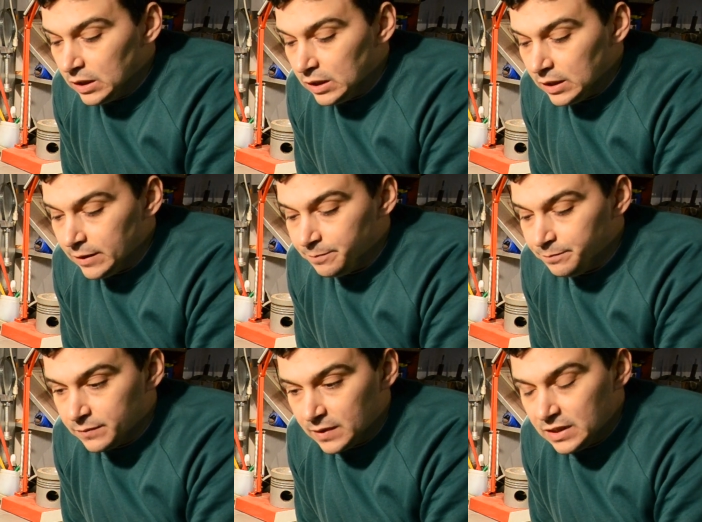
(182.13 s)
eh,
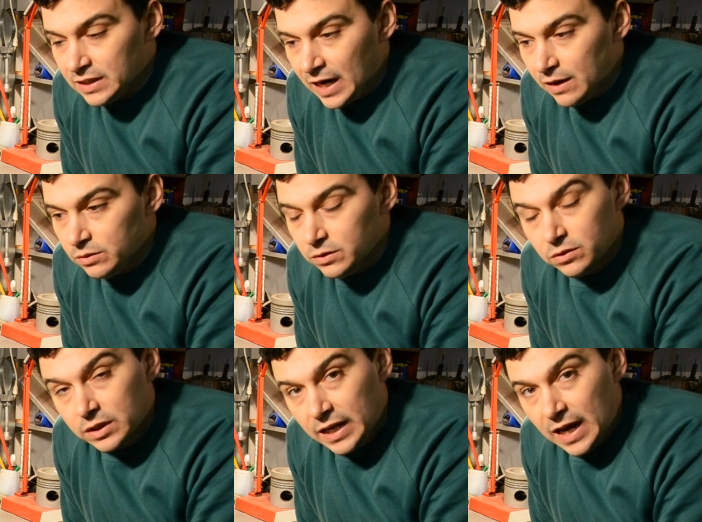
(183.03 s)

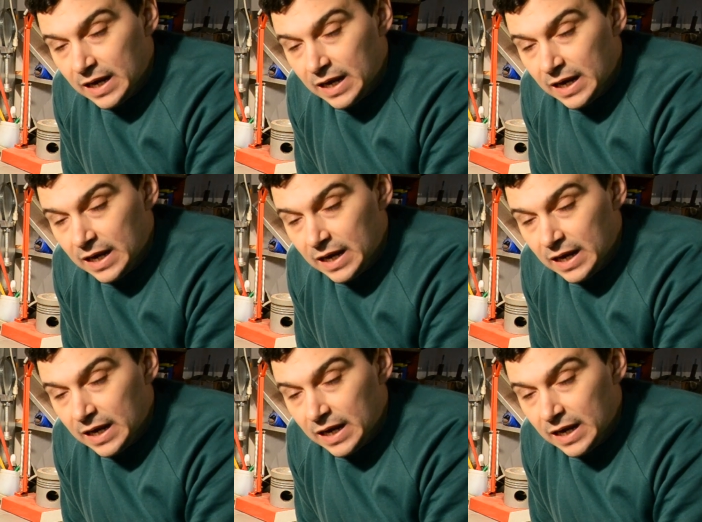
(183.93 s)
idraulico che ha